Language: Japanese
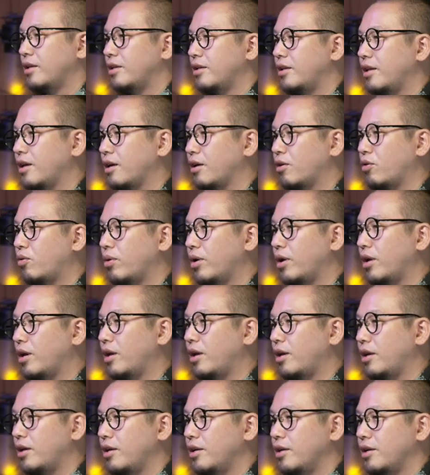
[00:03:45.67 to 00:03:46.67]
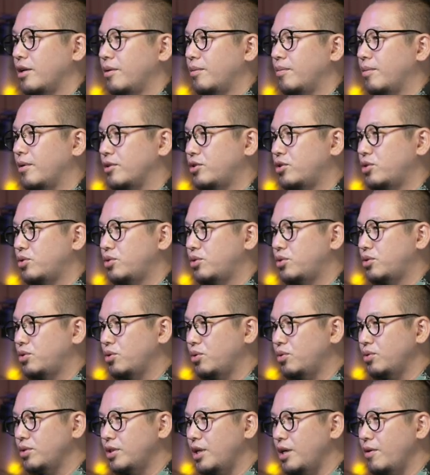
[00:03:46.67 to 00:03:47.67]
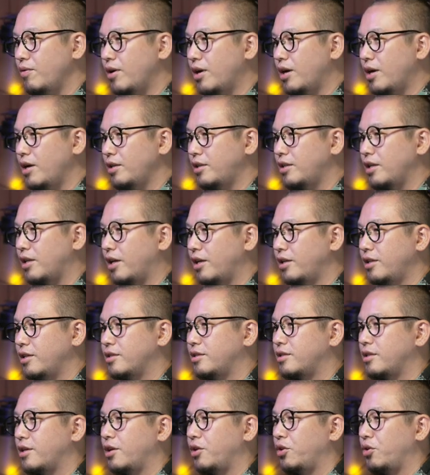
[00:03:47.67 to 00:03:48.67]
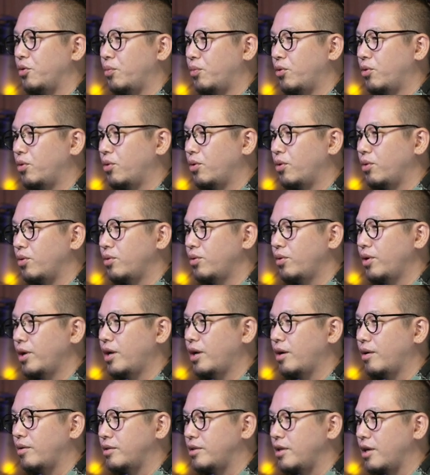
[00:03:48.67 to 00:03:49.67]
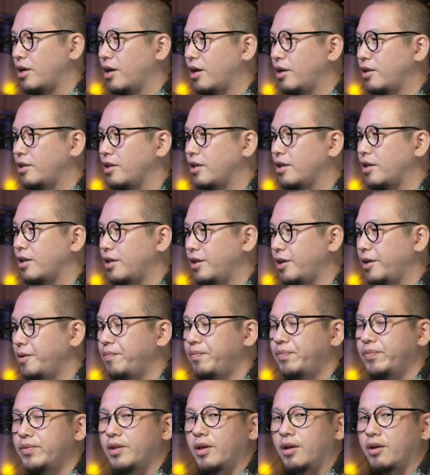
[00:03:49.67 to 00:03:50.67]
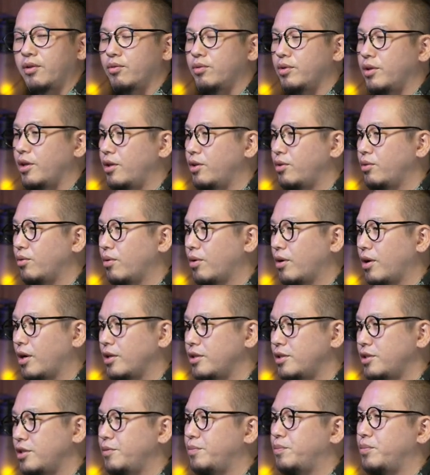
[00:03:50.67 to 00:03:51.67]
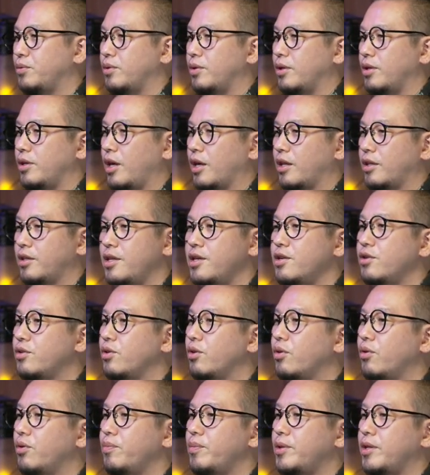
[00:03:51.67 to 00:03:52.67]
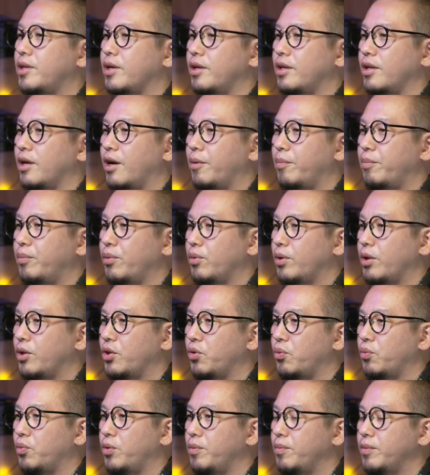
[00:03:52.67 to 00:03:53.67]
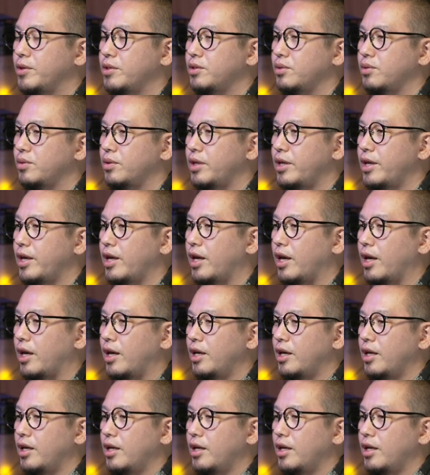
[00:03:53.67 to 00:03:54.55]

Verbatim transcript: でこれ、まあ、詳細は書いてないんですけれどもどうやら世界的にあの電動化ジープやっていくよみたいな発表だと思いますので